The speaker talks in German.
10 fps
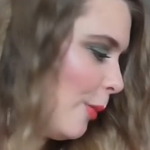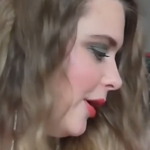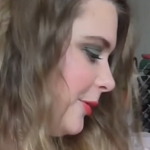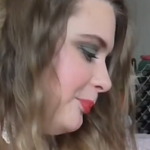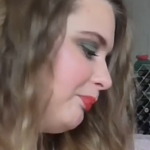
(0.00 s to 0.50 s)

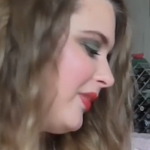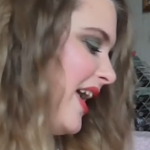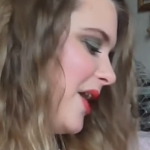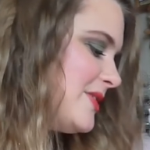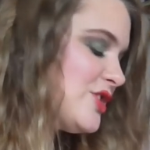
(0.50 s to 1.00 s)
Aber
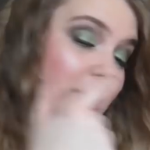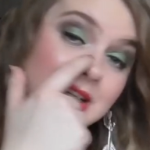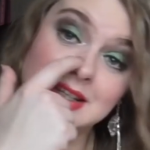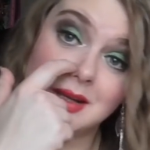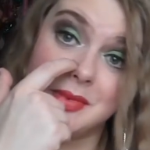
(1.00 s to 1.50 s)
was soll
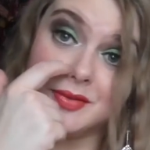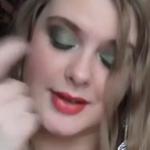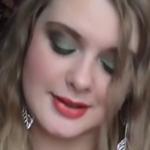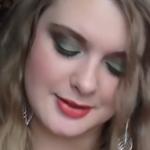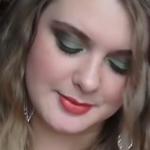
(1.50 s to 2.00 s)
ich denn damit?
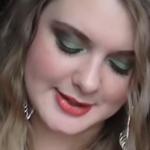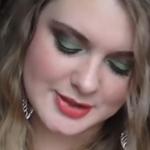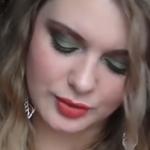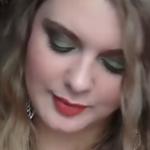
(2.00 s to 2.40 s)
Wenn, wenn ich es